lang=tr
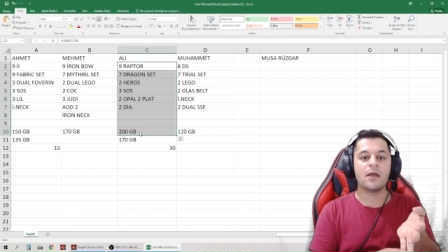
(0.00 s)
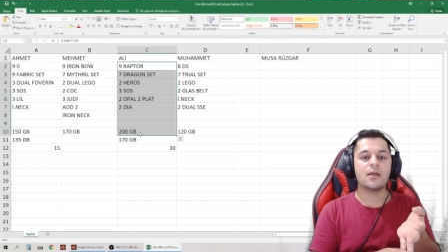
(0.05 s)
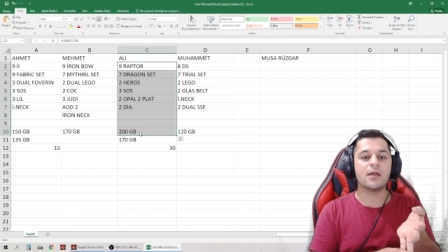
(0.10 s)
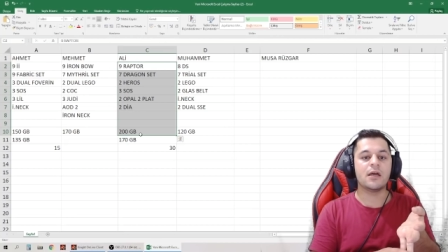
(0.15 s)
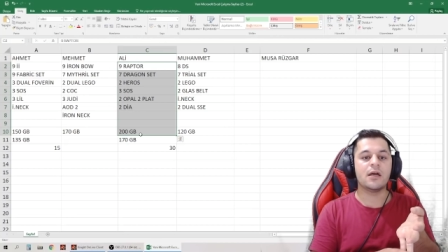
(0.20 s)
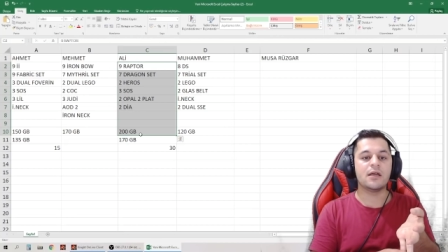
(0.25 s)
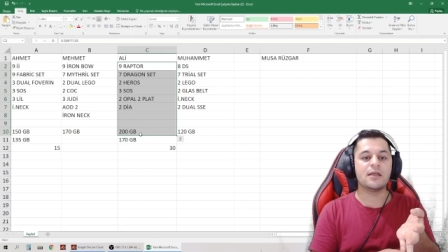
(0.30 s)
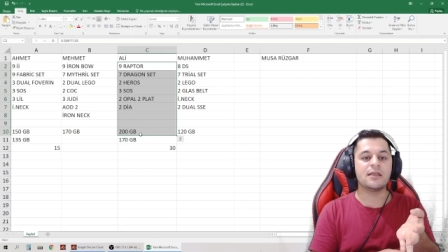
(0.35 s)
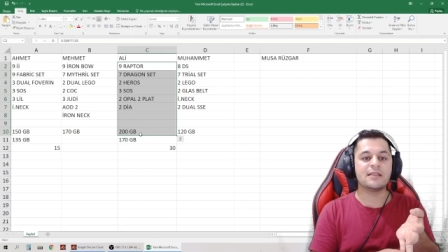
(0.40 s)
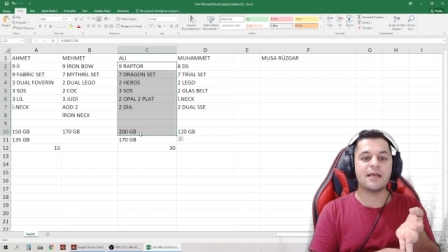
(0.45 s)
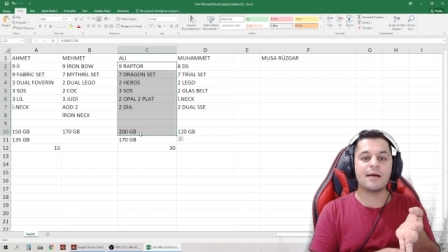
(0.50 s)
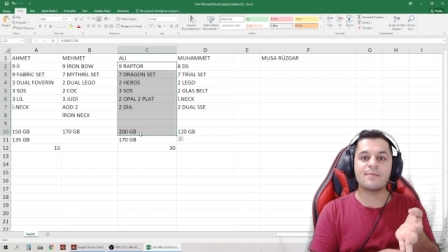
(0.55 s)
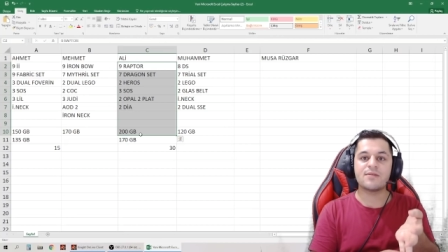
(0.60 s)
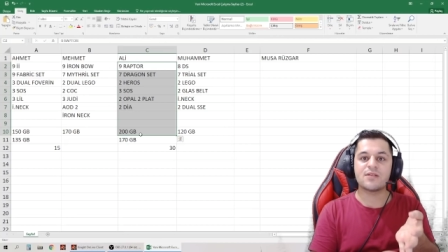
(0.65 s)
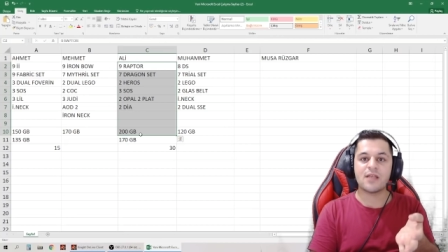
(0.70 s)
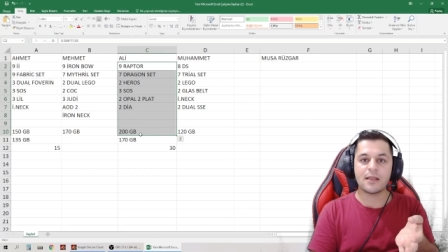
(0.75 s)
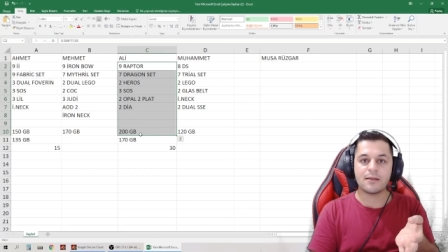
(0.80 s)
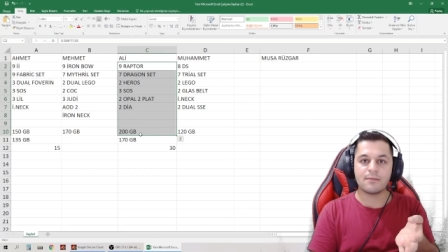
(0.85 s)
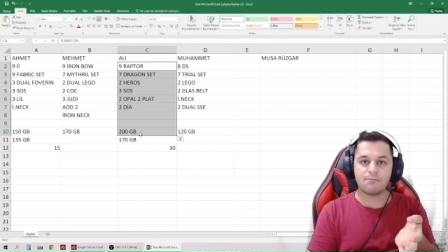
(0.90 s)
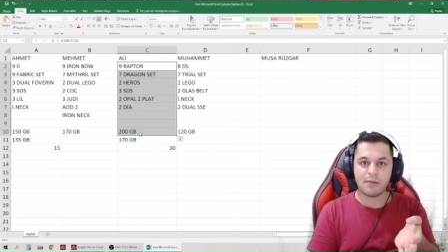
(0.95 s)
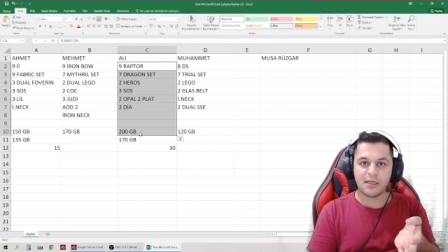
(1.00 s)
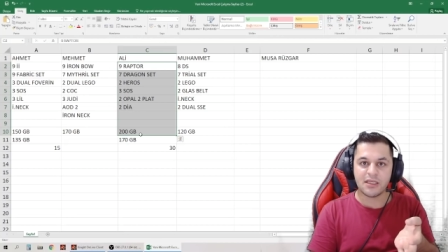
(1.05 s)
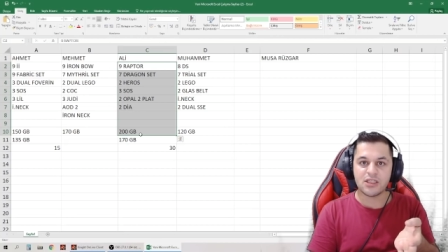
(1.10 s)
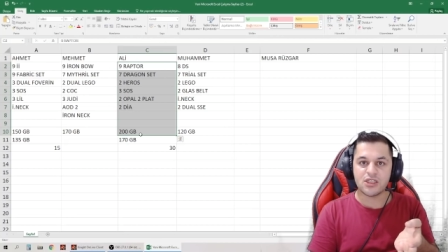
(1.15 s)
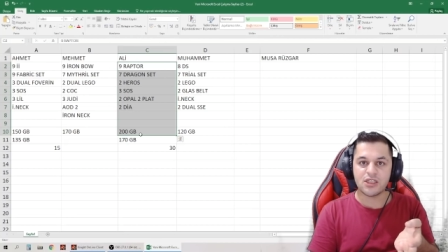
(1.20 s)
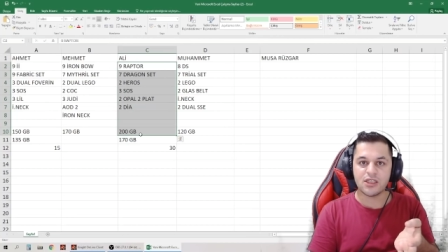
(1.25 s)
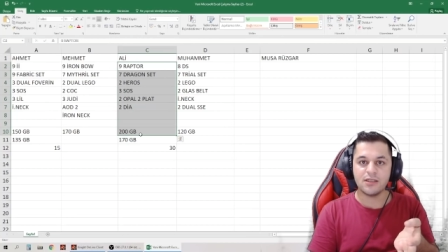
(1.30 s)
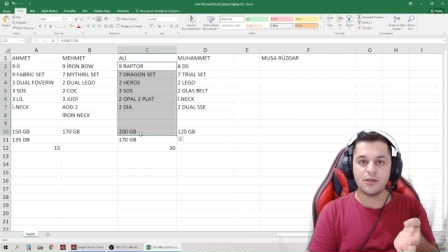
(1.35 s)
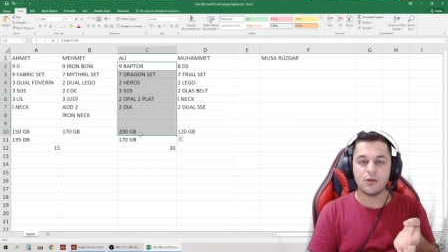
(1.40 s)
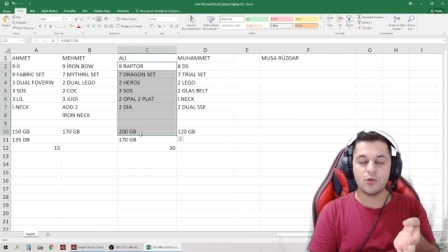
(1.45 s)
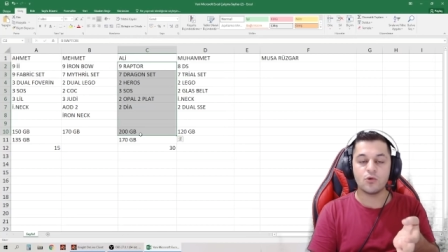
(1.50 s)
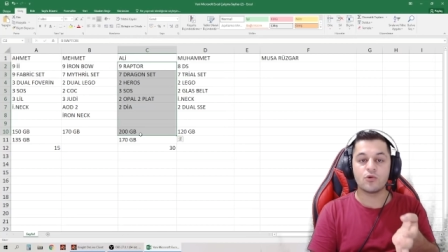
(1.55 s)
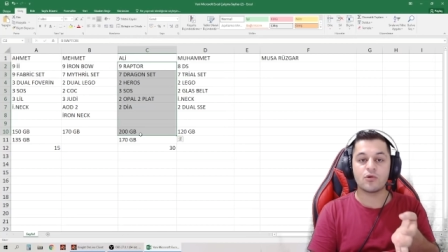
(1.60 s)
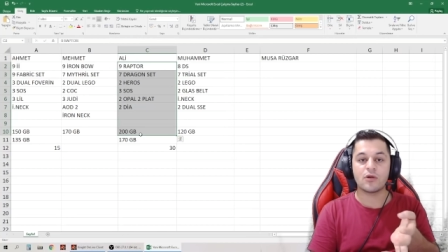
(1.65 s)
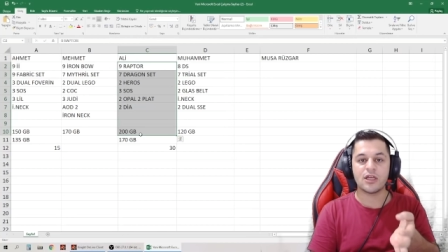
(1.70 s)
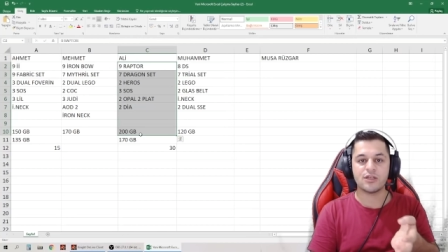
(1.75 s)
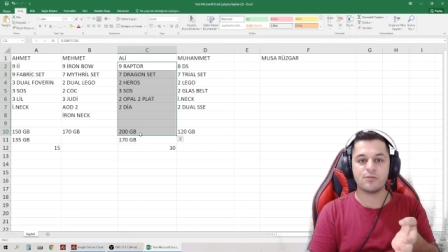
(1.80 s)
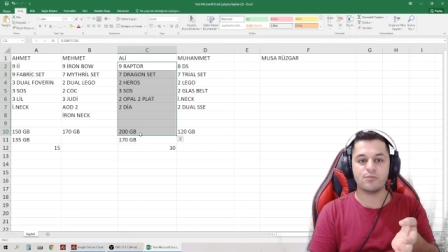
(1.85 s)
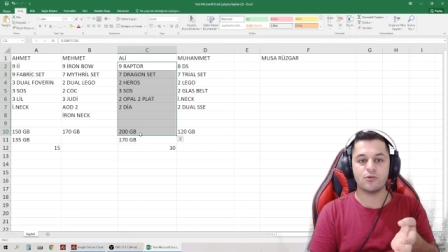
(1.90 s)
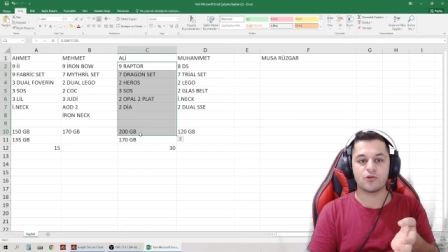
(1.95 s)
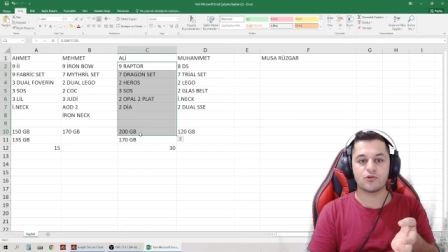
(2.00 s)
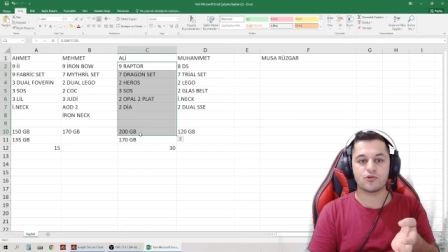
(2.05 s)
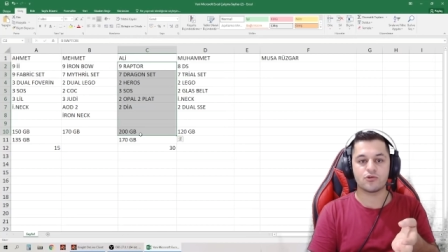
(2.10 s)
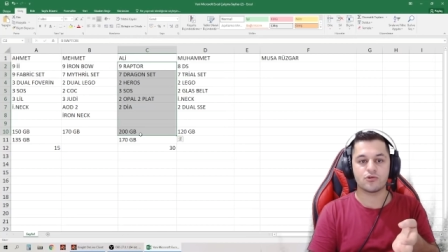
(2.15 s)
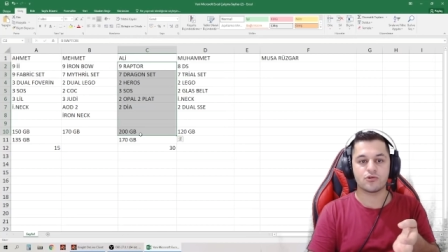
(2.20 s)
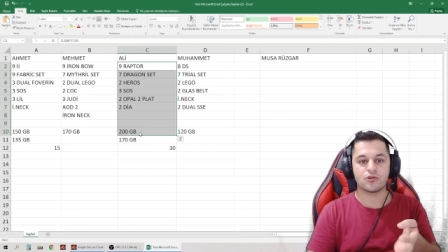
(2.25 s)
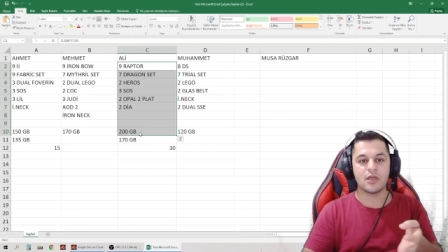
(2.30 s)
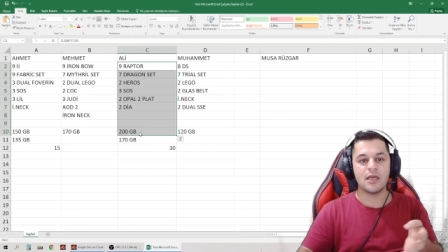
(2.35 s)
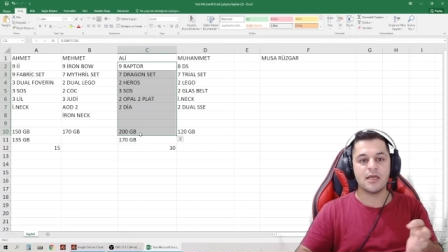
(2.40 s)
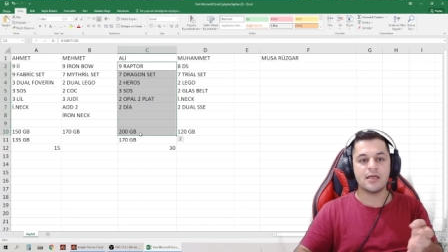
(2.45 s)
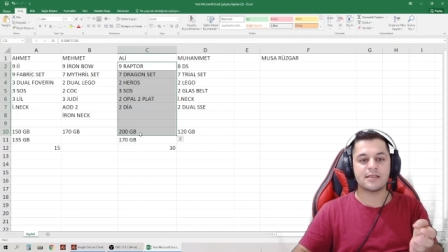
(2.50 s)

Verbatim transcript: e, item satmak için uğraşmıyorsunuz.